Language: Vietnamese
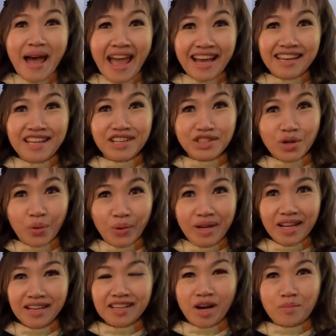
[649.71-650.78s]
bác lớn
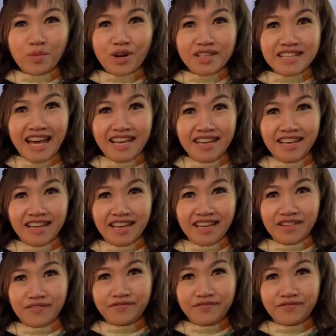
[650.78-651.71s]
tuổi đó không có rành